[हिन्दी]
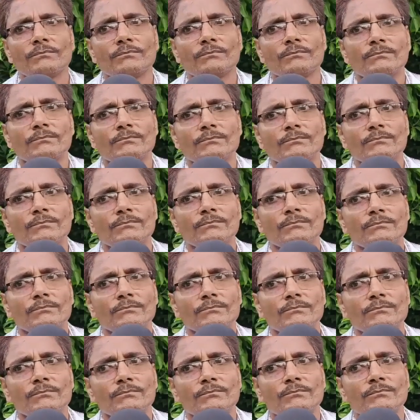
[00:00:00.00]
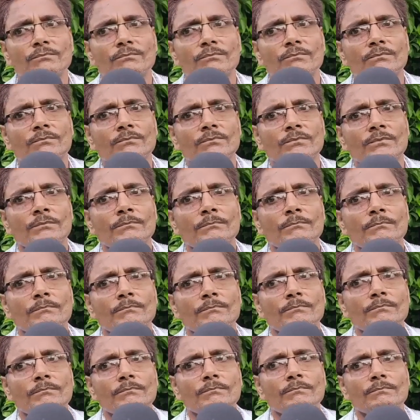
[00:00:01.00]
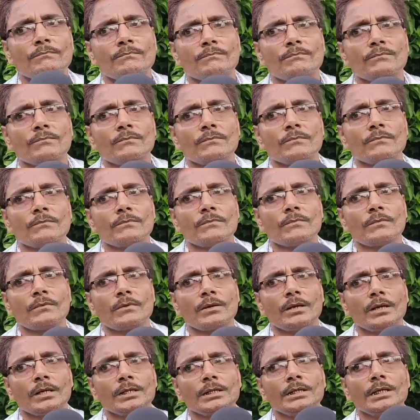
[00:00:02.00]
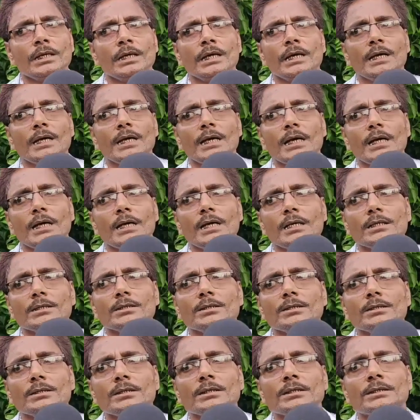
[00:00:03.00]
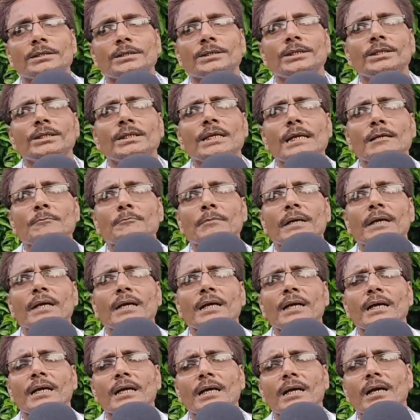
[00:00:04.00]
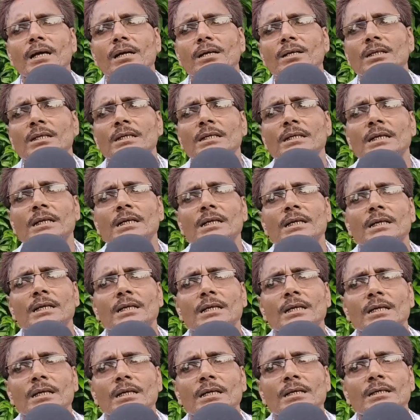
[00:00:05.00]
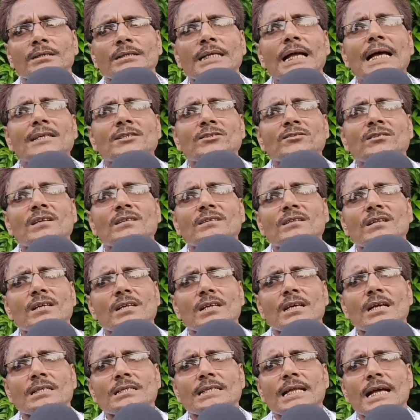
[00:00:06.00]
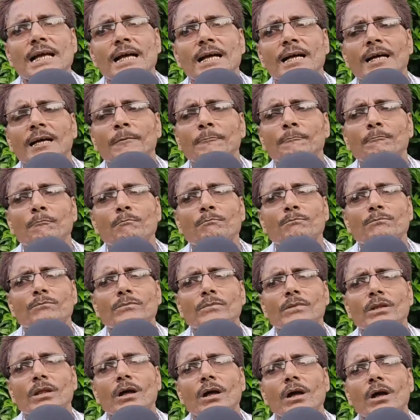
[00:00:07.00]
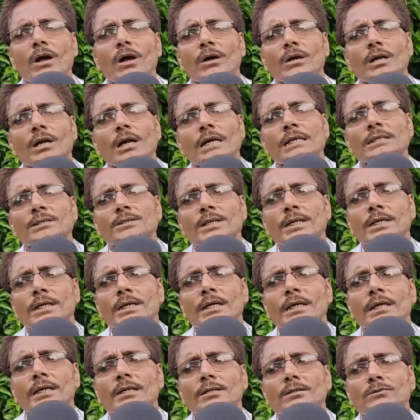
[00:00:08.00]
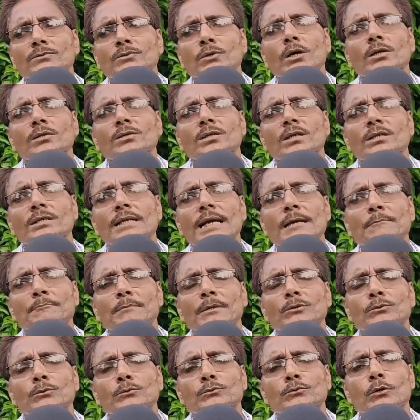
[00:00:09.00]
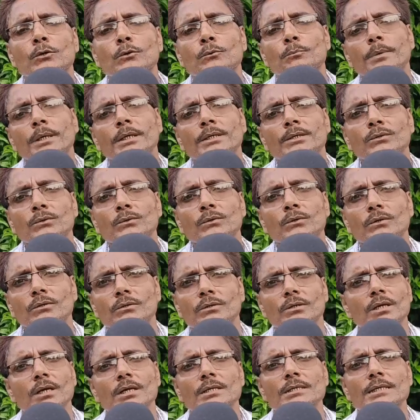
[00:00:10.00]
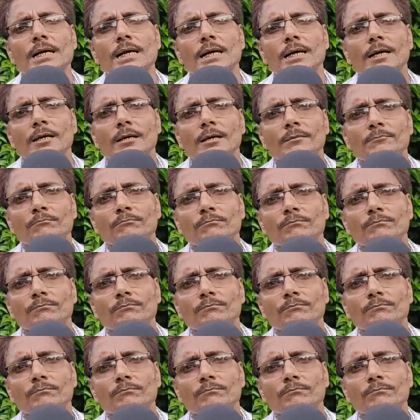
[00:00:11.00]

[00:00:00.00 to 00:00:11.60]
लेते हैं और बिक, बिकता कैसे है ये सीजन में साठ सत्तर रहता है और ऐसे छठ के टाइम में दो सौ रुपये किलो रहता है